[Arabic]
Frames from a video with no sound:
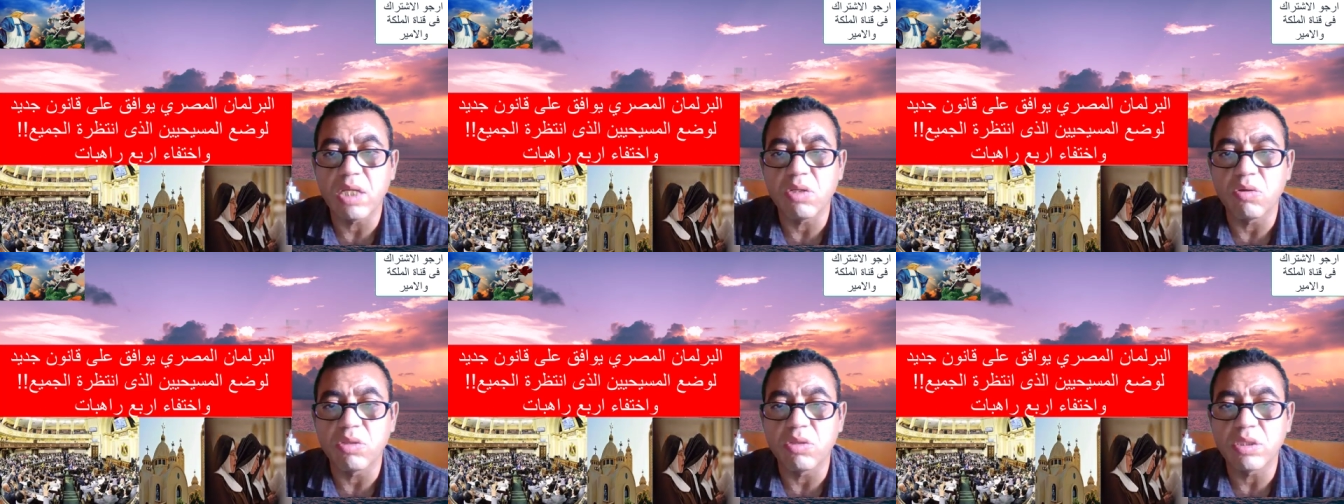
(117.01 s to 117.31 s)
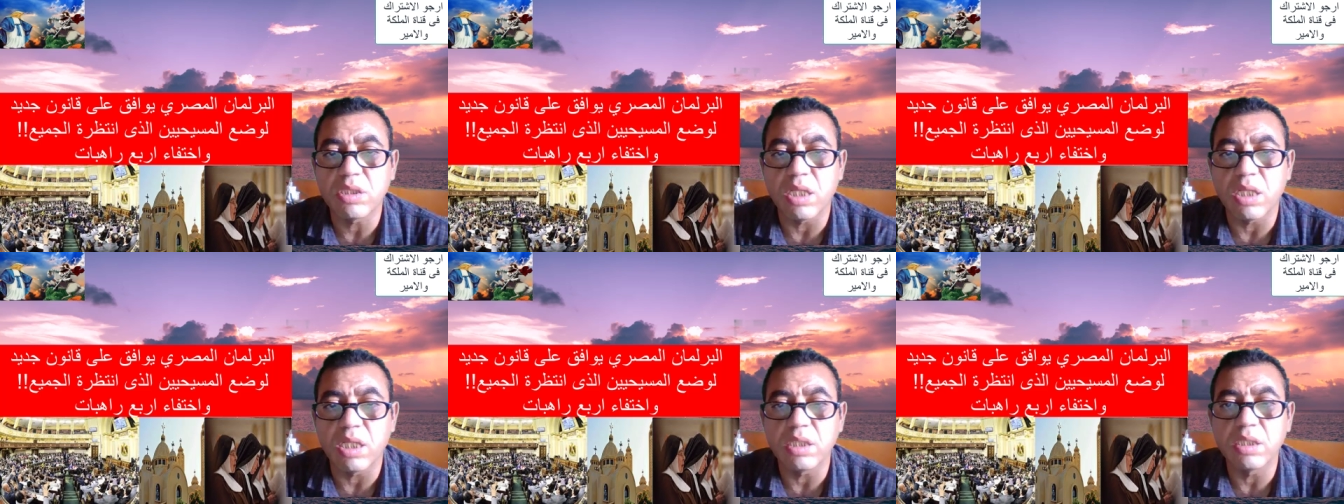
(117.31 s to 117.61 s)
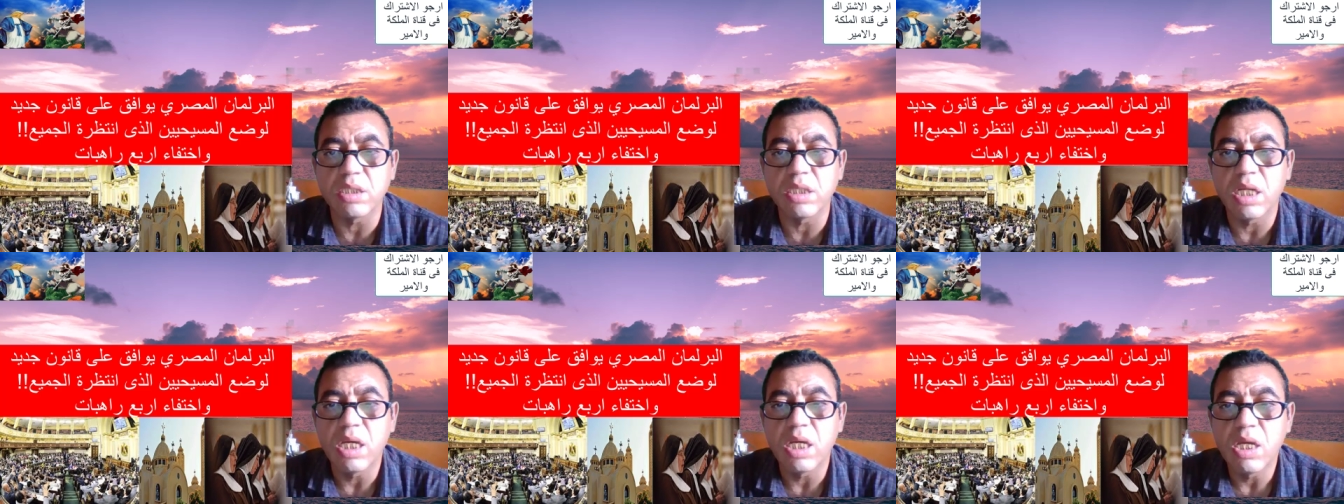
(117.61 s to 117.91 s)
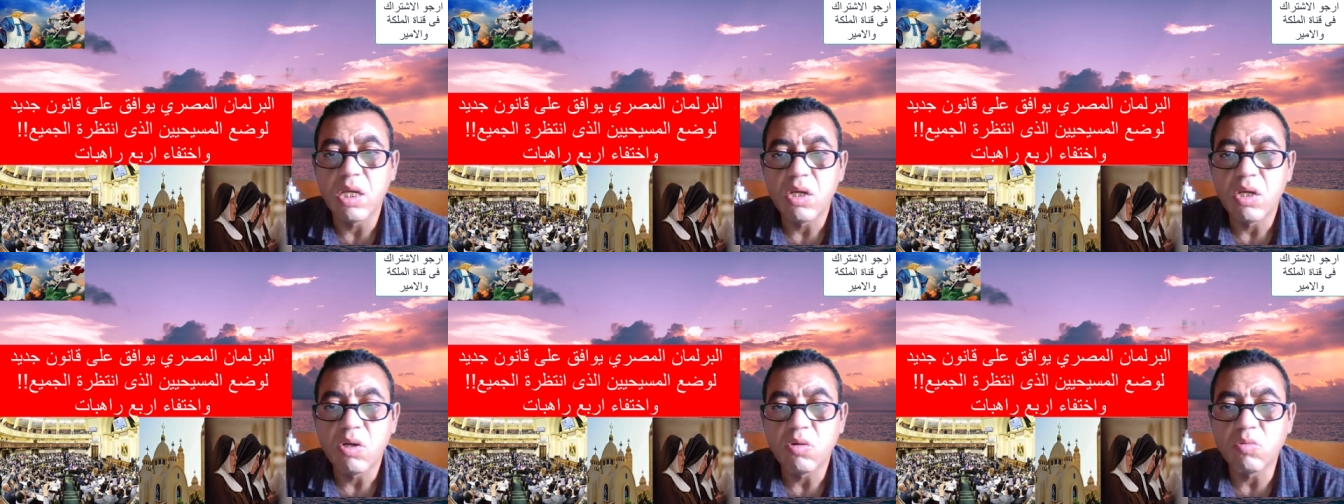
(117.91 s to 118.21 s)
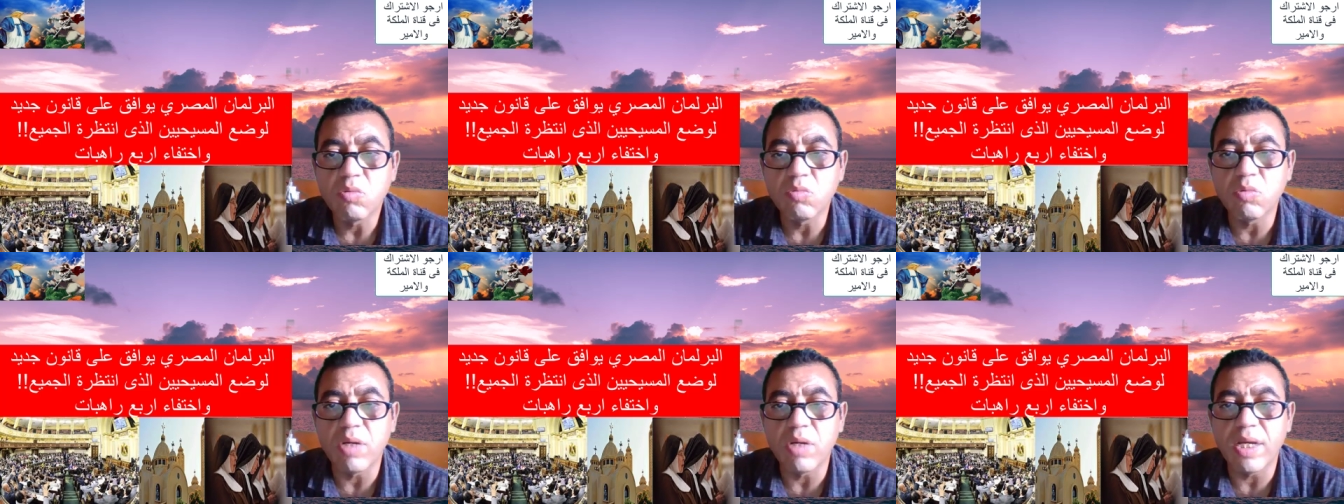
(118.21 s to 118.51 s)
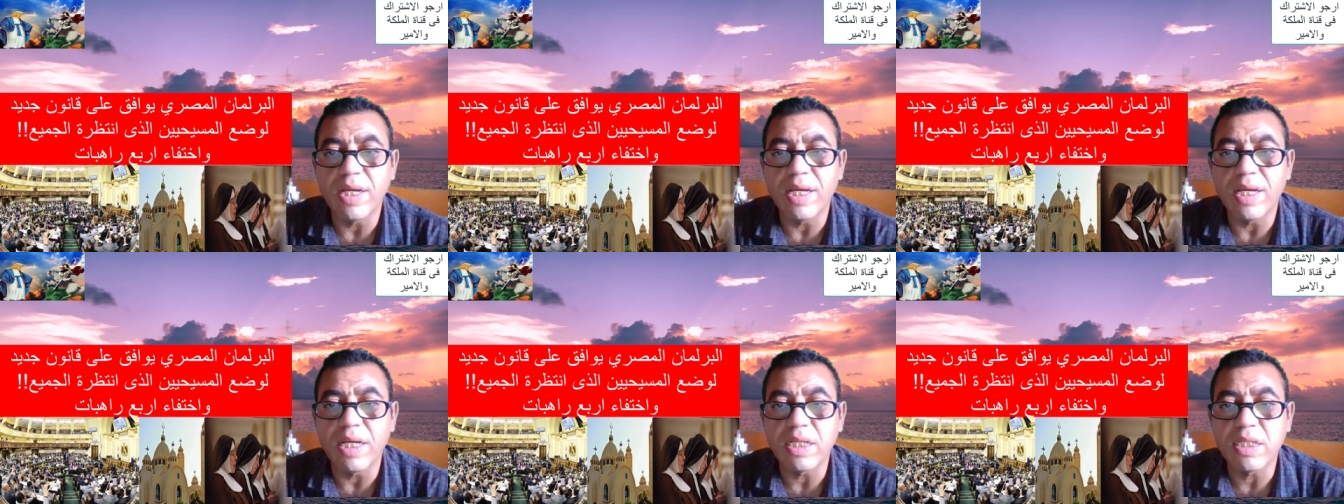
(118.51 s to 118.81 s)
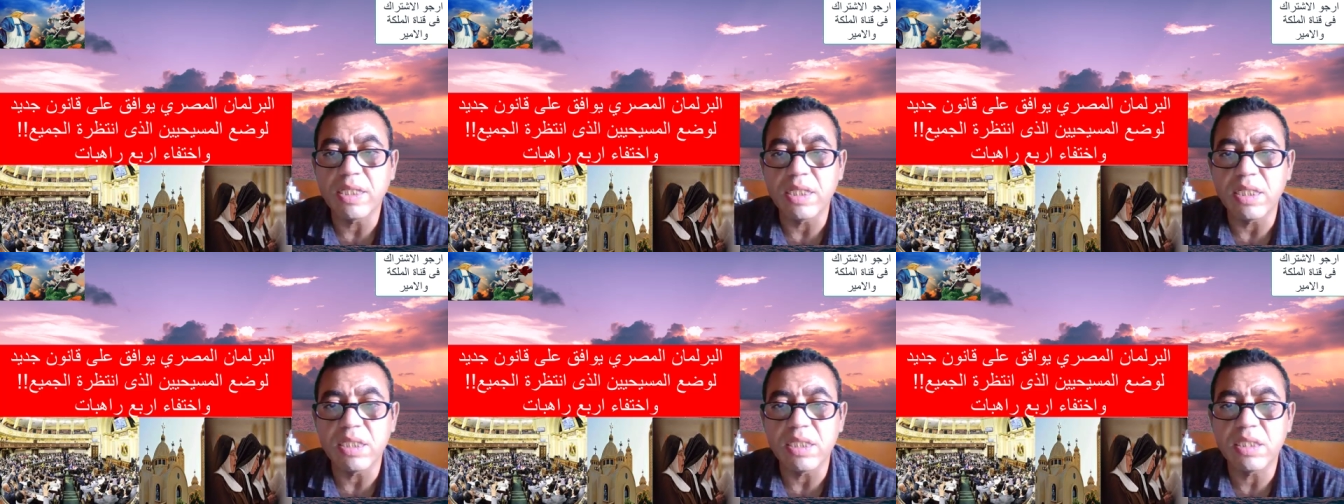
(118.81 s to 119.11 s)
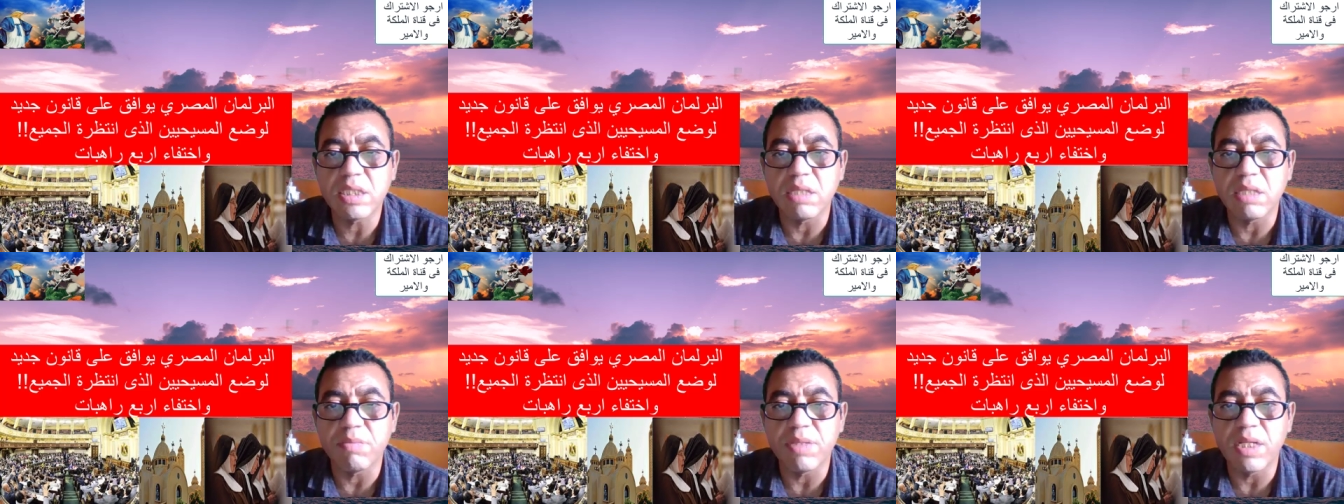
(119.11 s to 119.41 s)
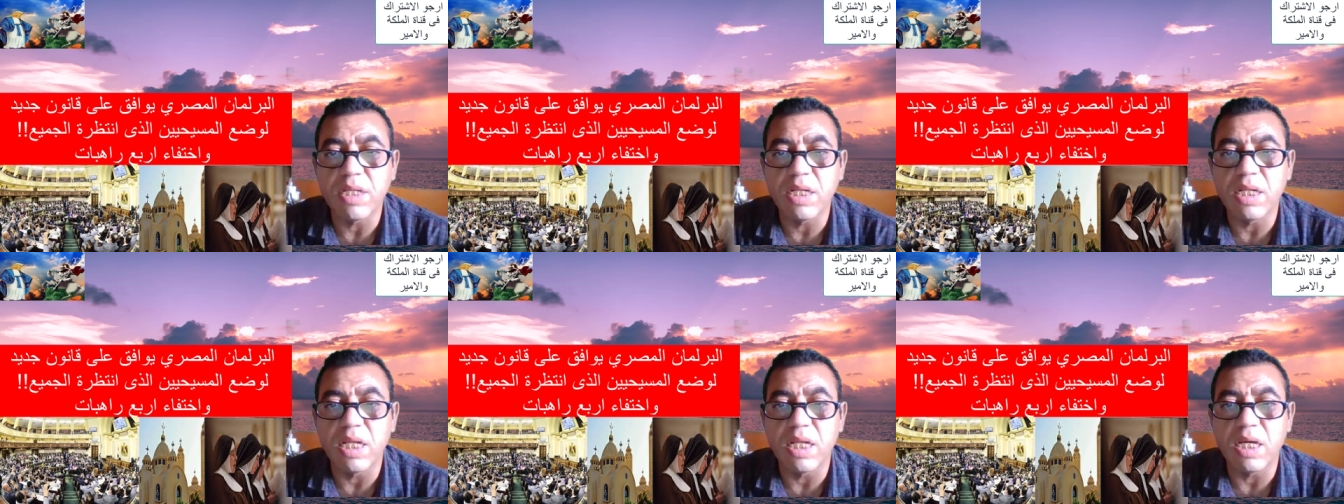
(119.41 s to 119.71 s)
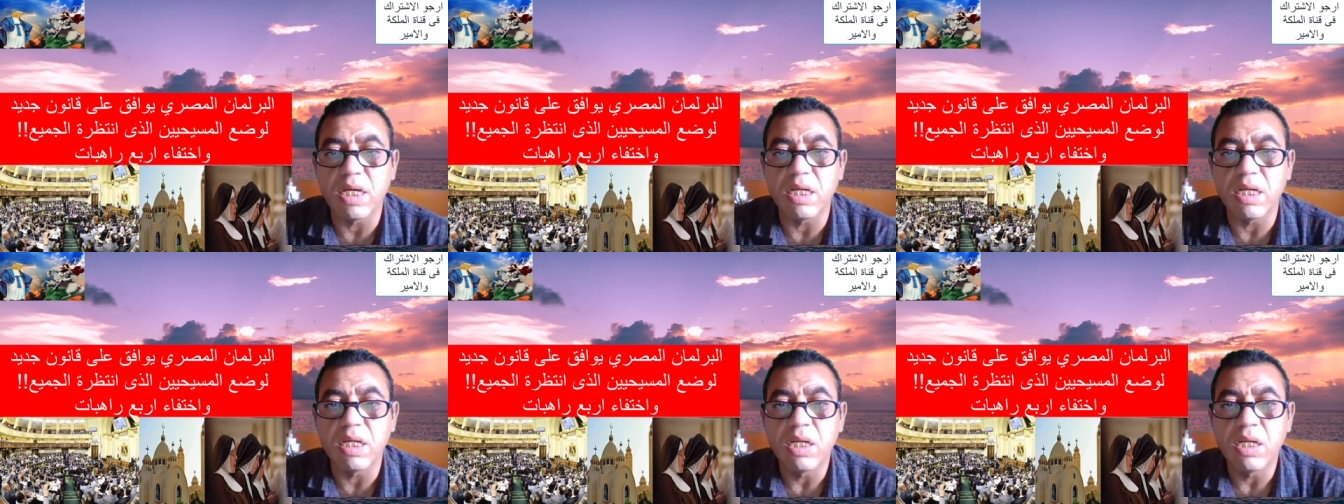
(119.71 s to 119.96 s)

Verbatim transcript: يوهانسون وكريستبل